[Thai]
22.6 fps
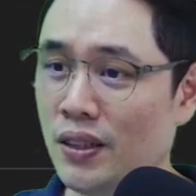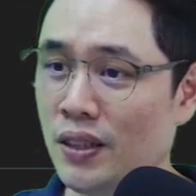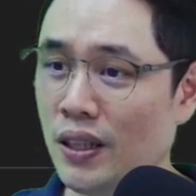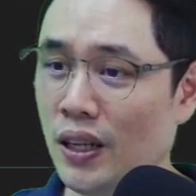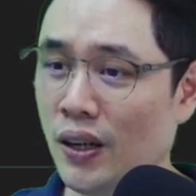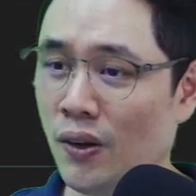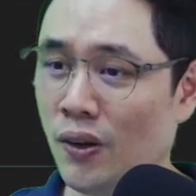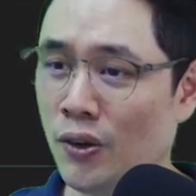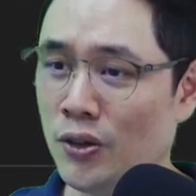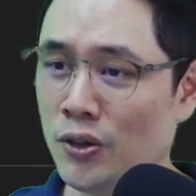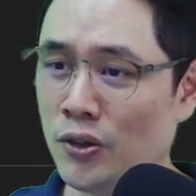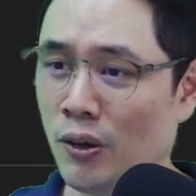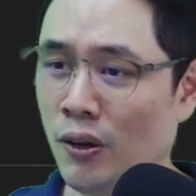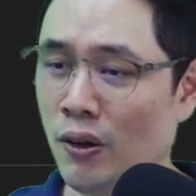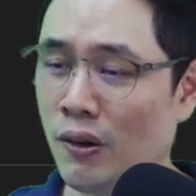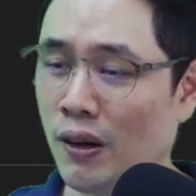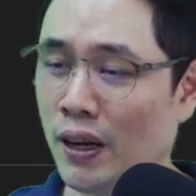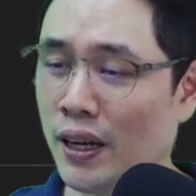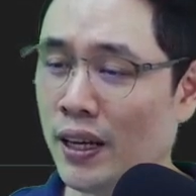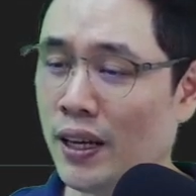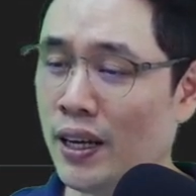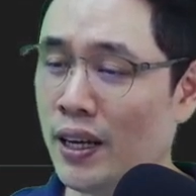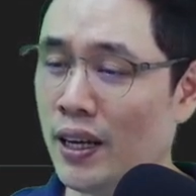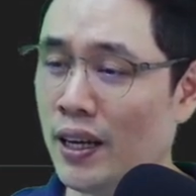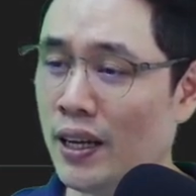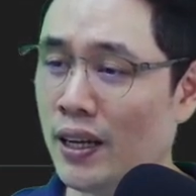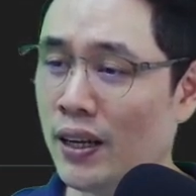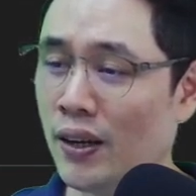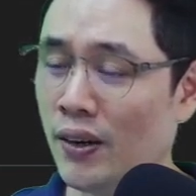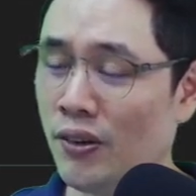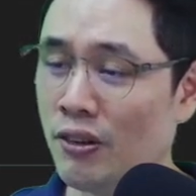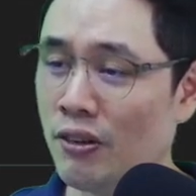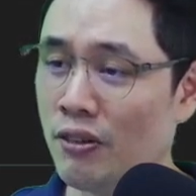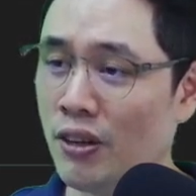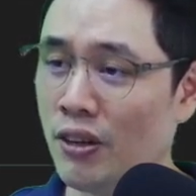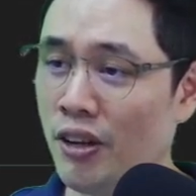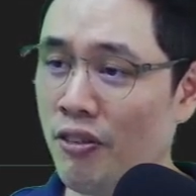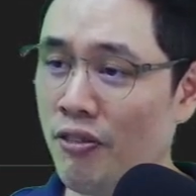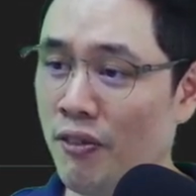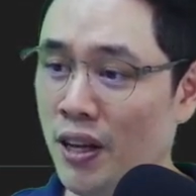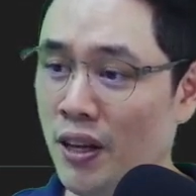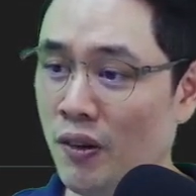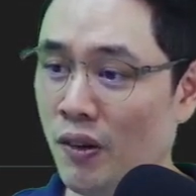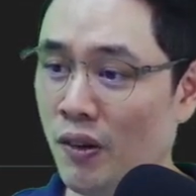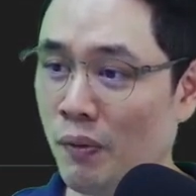เราคอนโซลหลอกค่าของ
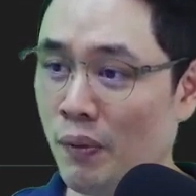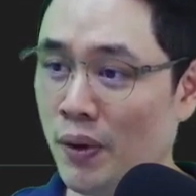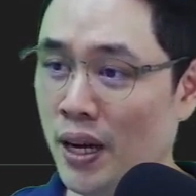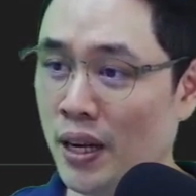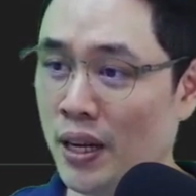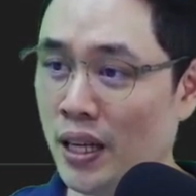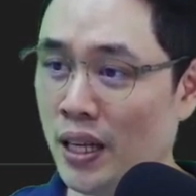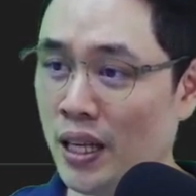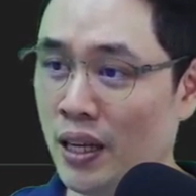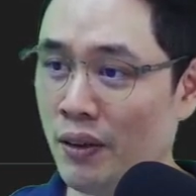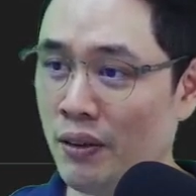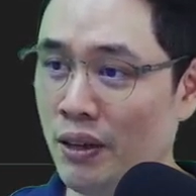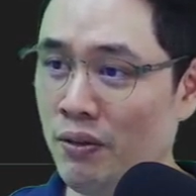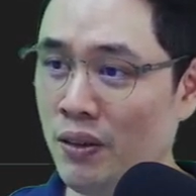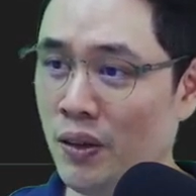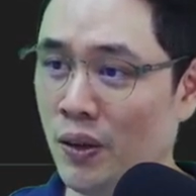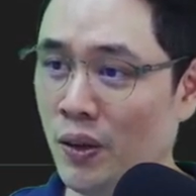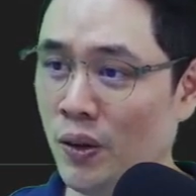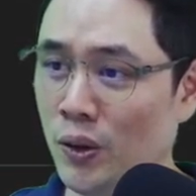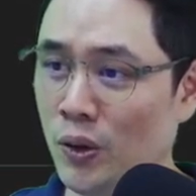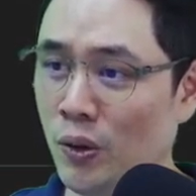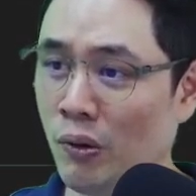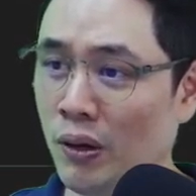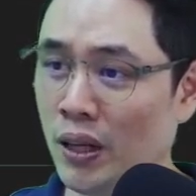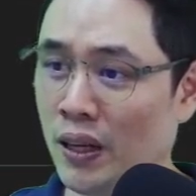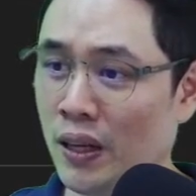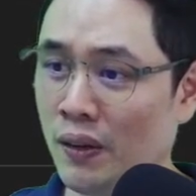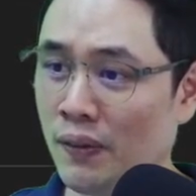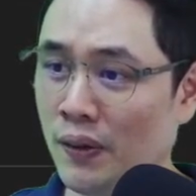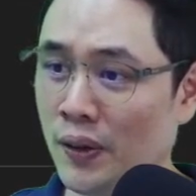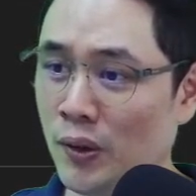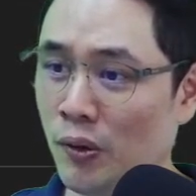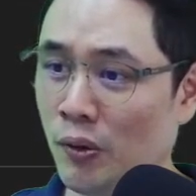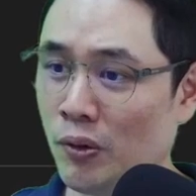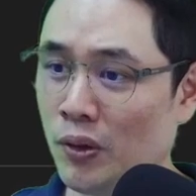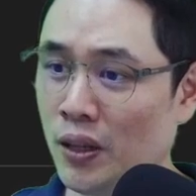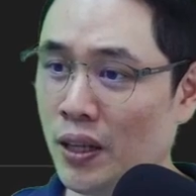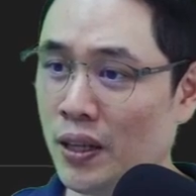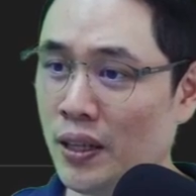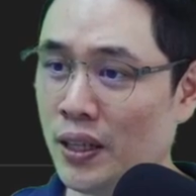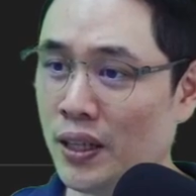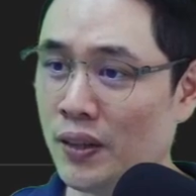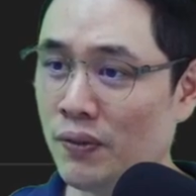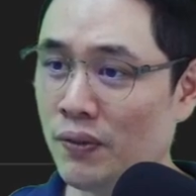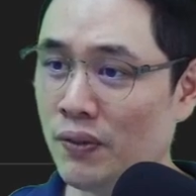fname ออกมานะครับ fname ต้องตรงกันกับตรงนี้
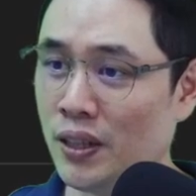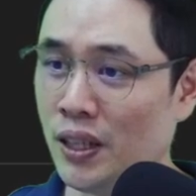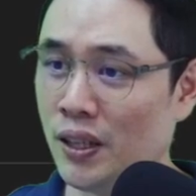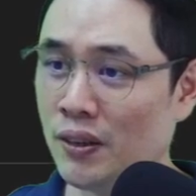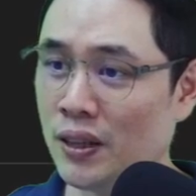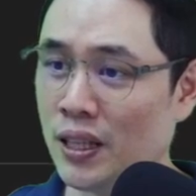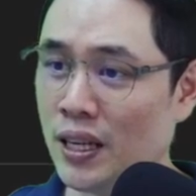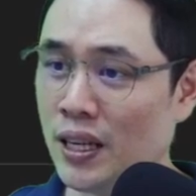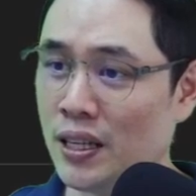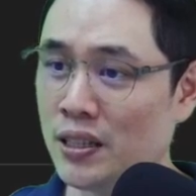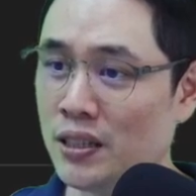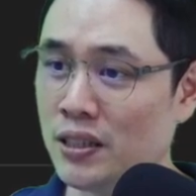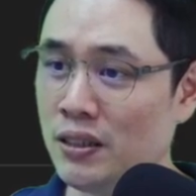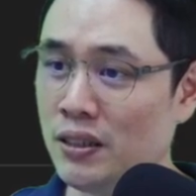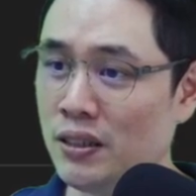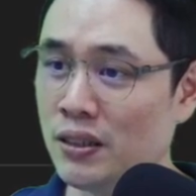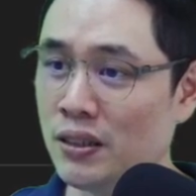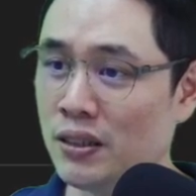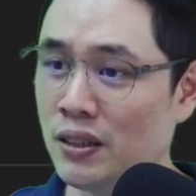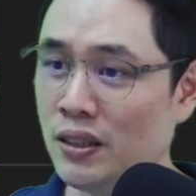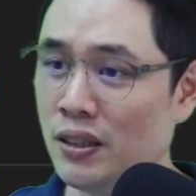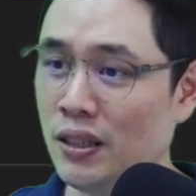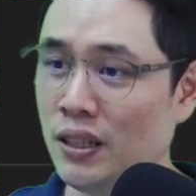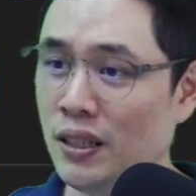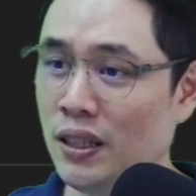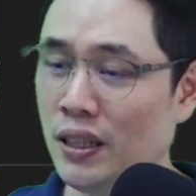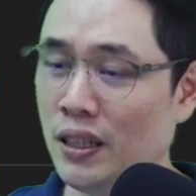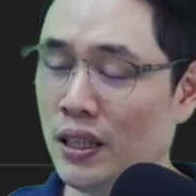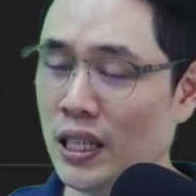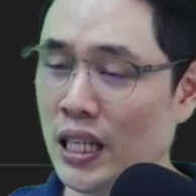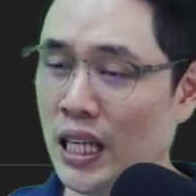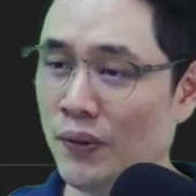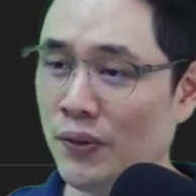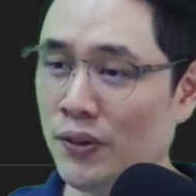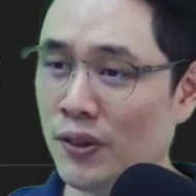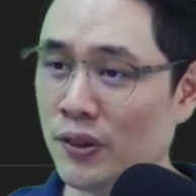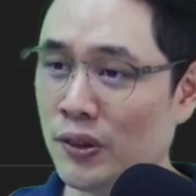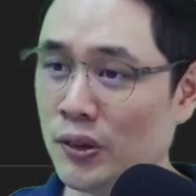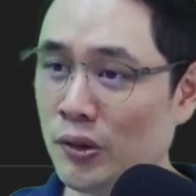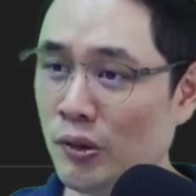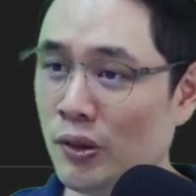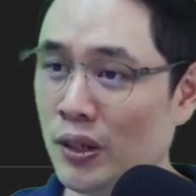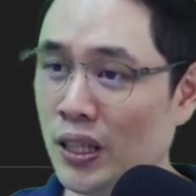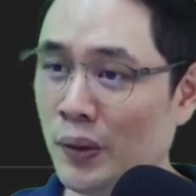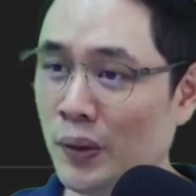นะครับที่เราตั้งชื่อ name ของ
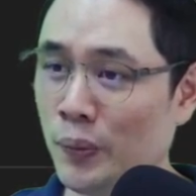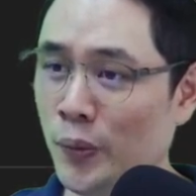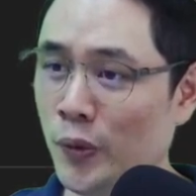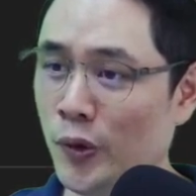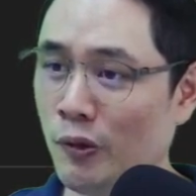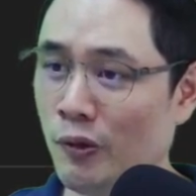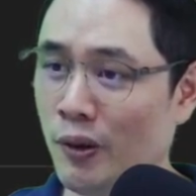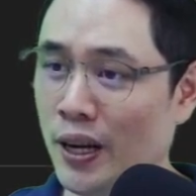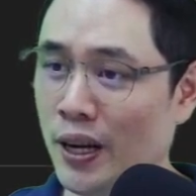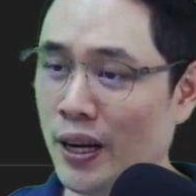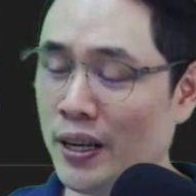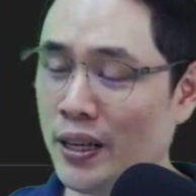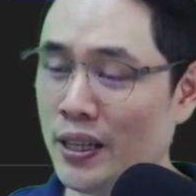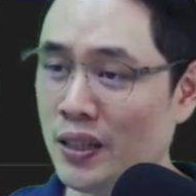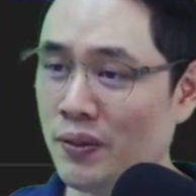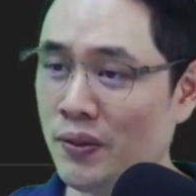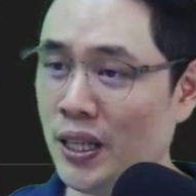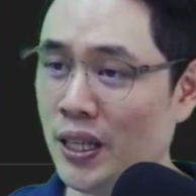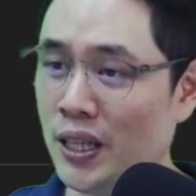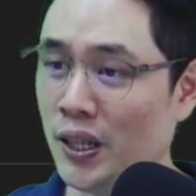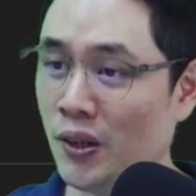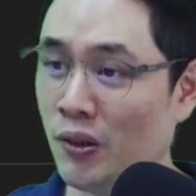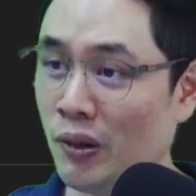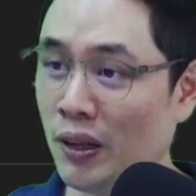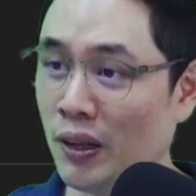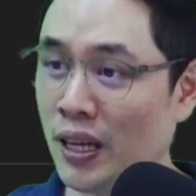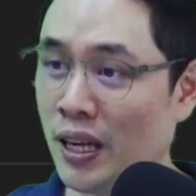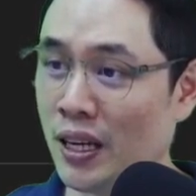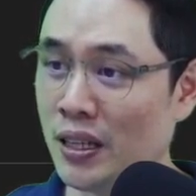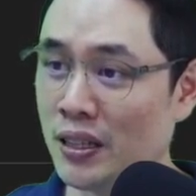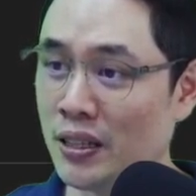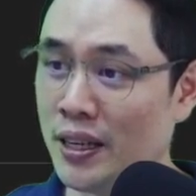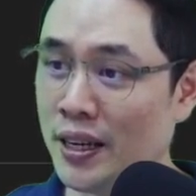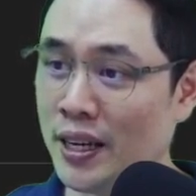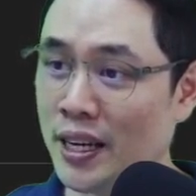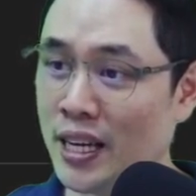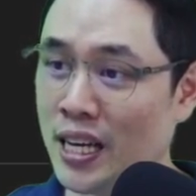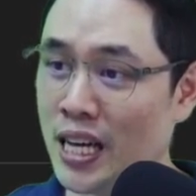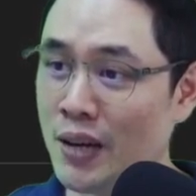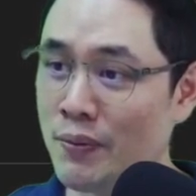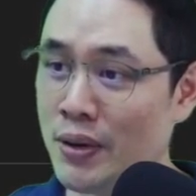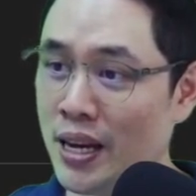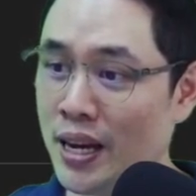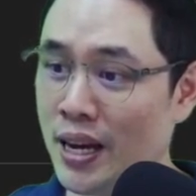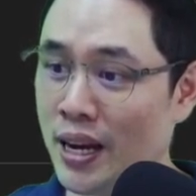ตัว input ไว้นะครับให้ตรงกันถึงจะได้ค่า
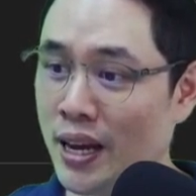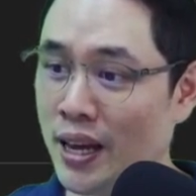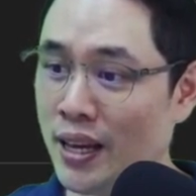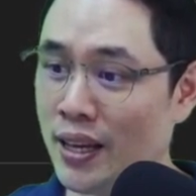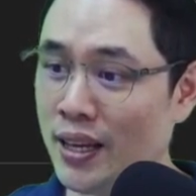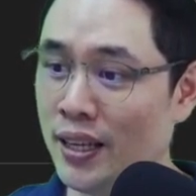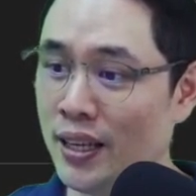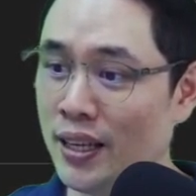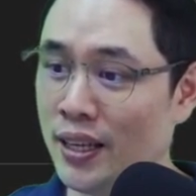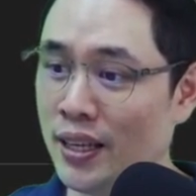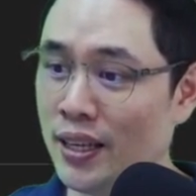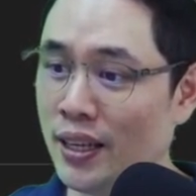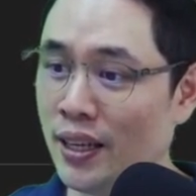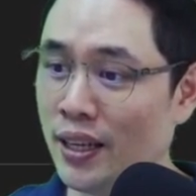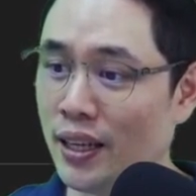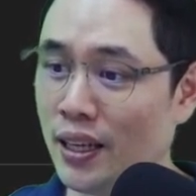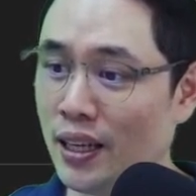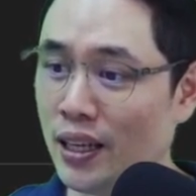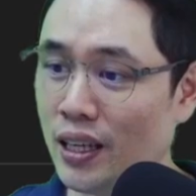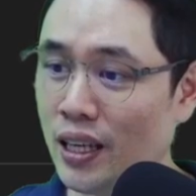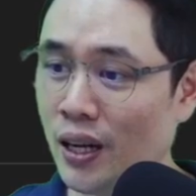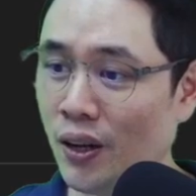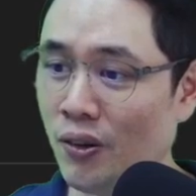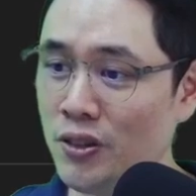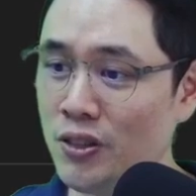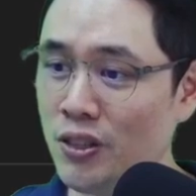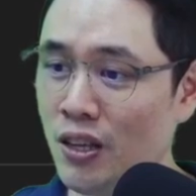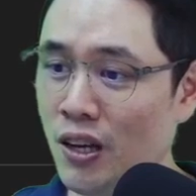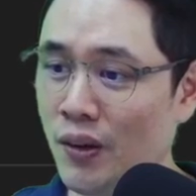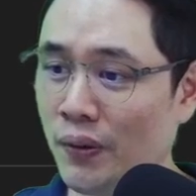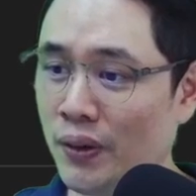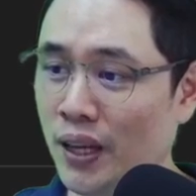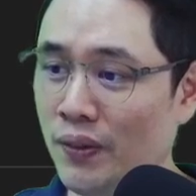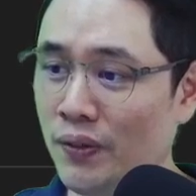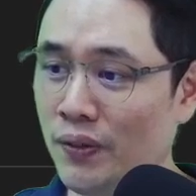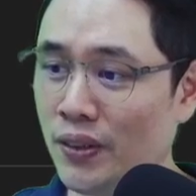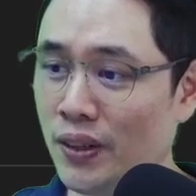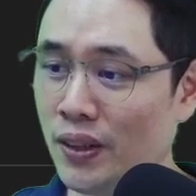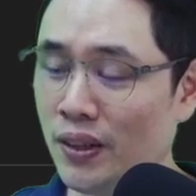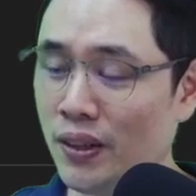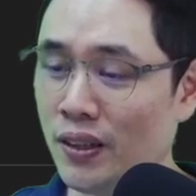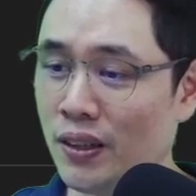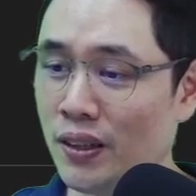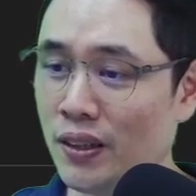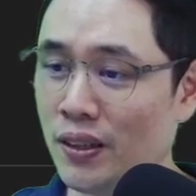มานะทดสอบครับก็